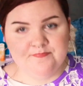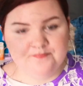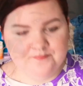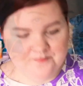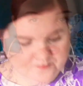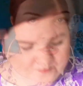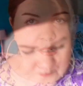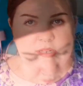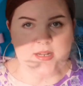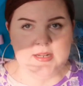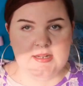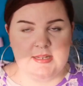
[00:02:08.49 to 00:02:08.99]
Kommen
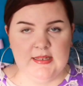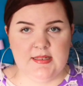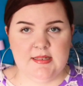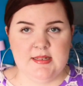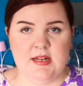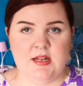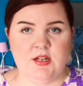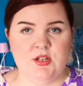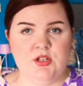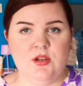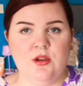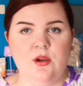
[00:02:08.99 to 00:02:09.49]
wir zu der nächsten
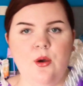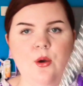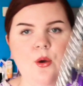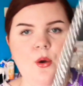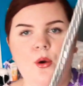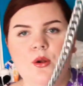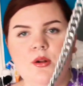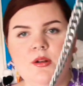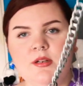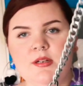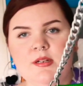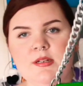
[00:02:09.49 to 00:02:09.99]
Tasche.
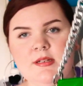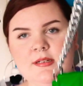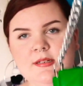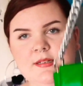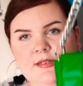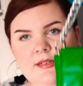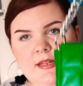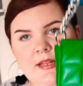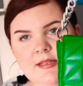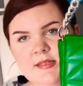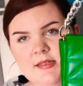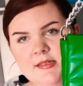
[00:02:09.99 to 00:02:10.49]
Und
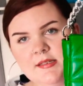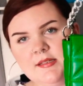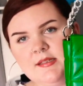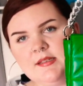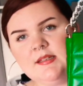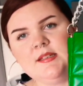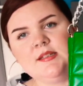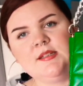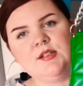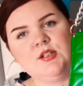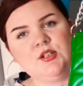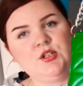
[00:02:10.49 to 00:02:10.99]
das
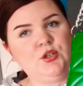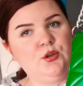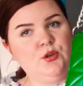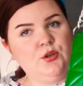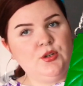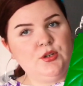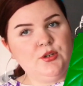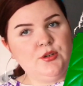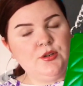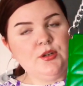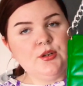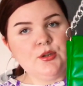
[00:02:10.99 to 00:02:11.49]
ist diese
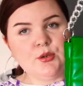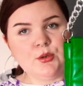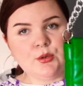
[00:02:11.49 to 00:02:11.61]
schöne